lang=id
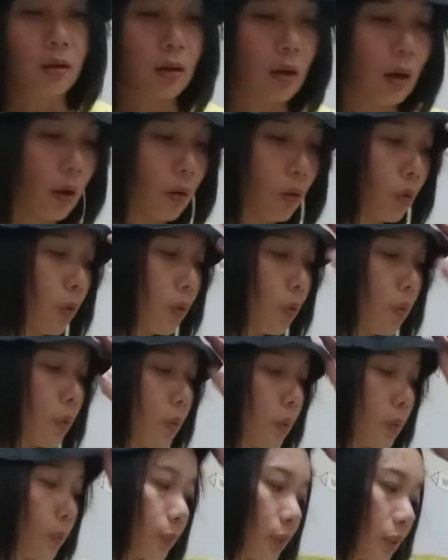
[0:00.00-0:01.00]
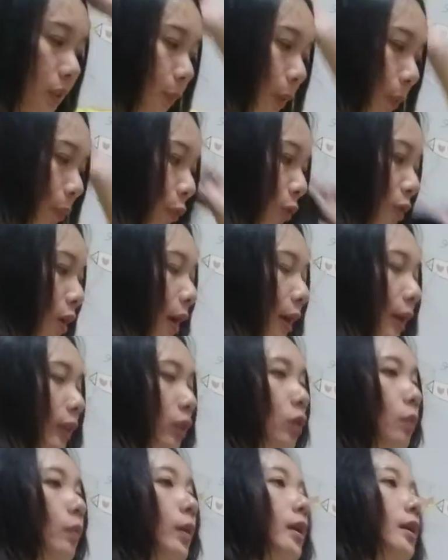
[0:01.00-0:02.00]
Nah, si pemuda
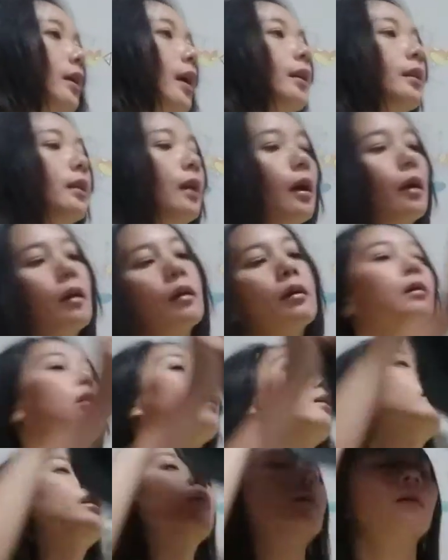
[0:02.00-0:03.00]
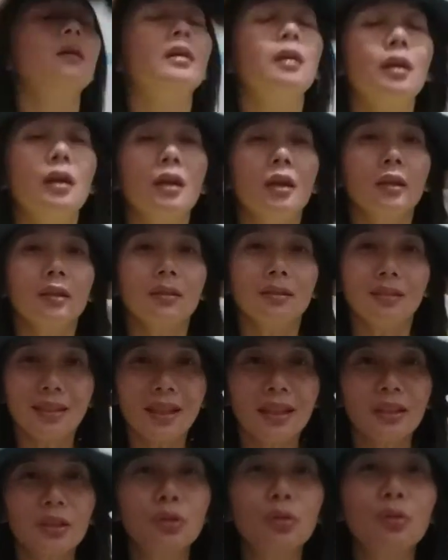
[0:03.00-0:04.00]
itu berkata,
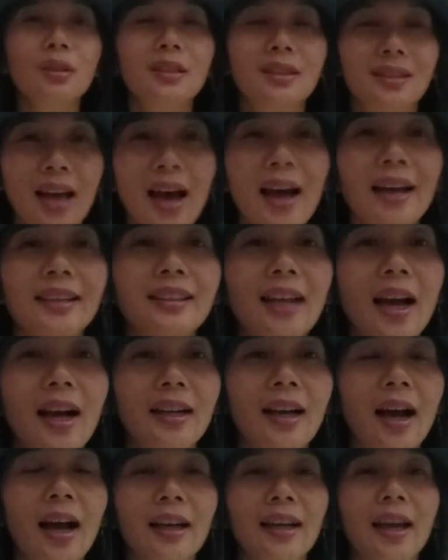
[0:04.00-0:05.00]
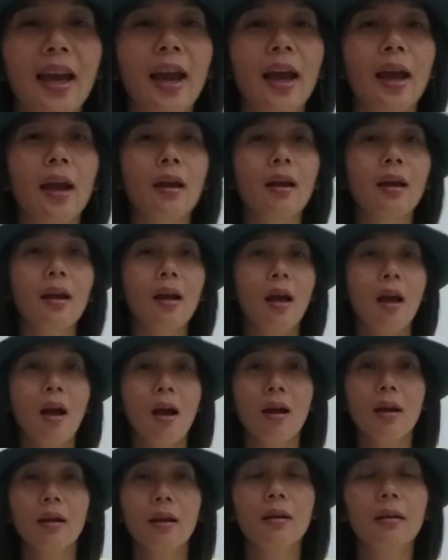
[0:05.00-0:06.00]
Tentu saja kakek,
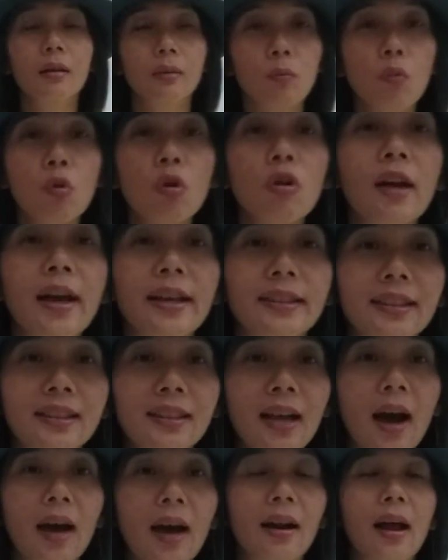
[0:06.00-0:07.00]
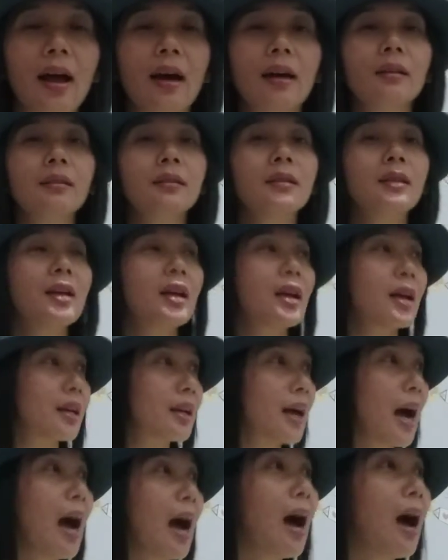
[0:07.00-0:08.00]
mulai sekarang
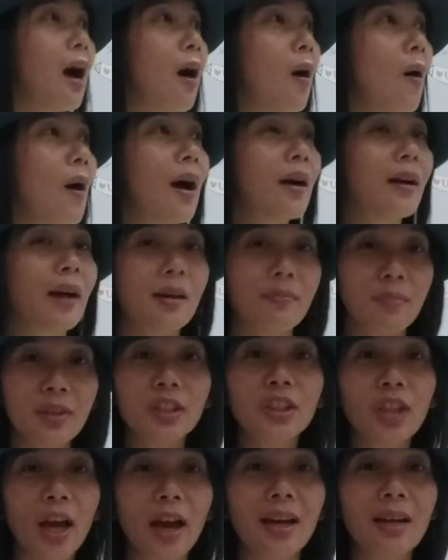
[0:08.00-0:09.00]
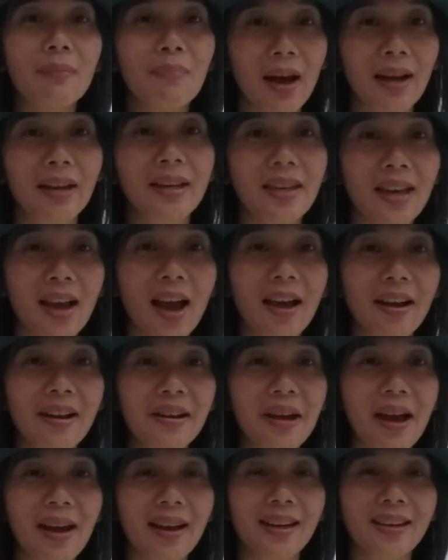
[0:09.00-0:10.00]
kau akan menjadi bagian
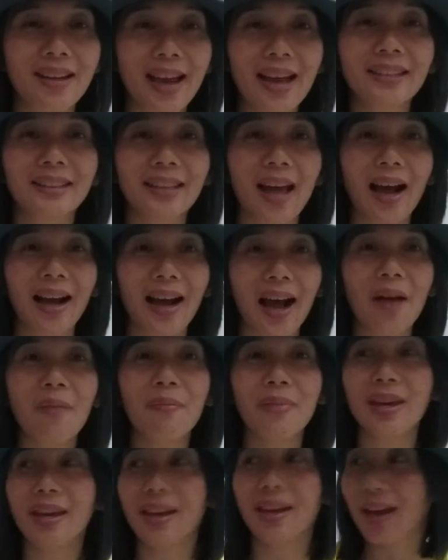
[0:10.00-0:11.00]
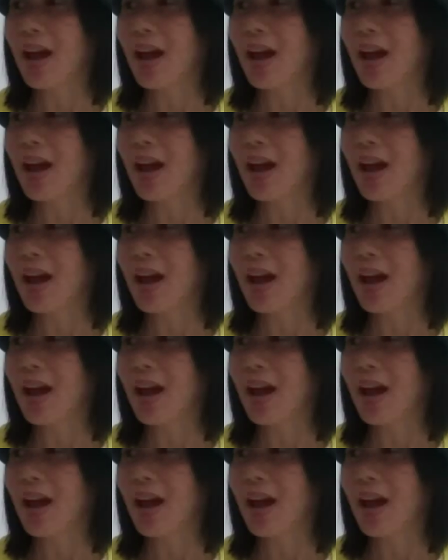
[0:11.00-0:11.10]
dari desa kami.